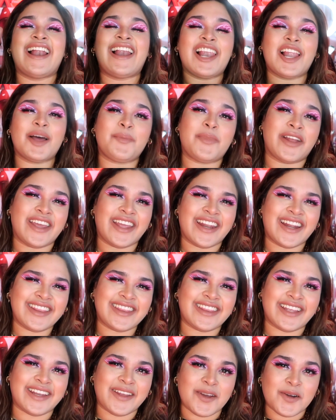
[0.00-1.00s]
la playera
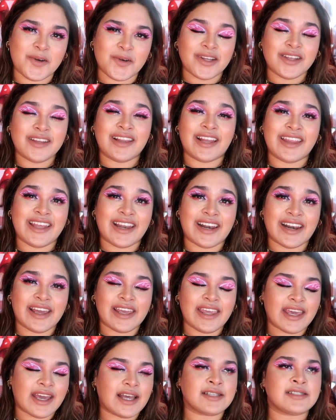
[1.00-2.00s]
anterior, la de
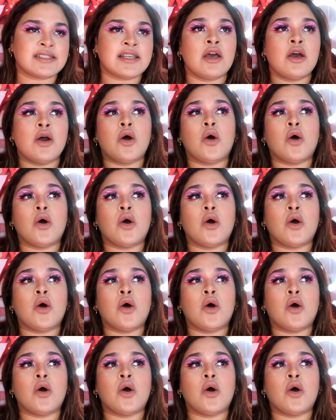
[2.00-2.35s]
rayas,